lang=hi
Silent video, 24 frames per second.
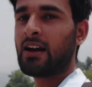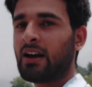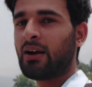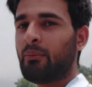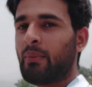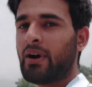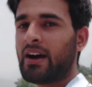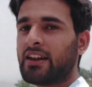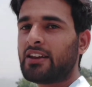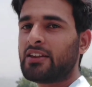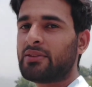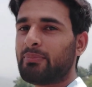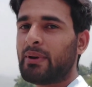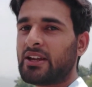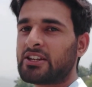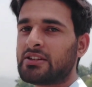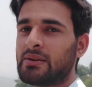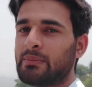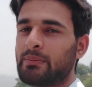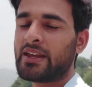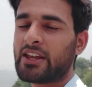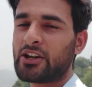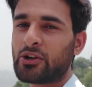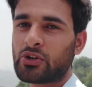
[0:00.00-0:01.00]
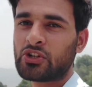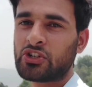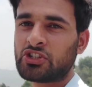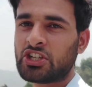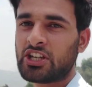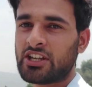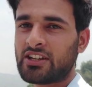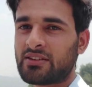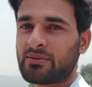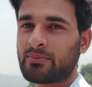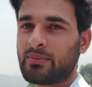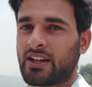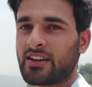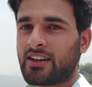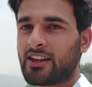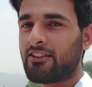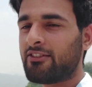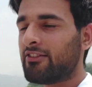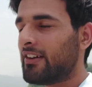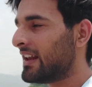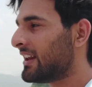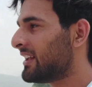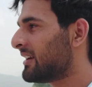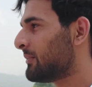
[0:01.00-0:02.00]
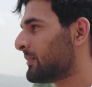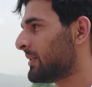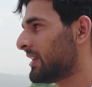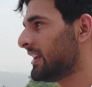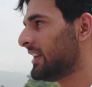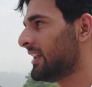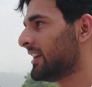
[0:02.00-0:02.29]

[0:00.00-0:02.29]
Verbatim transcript: हमारे स्पेशल मेरे और शेयरजमान के वेलकम के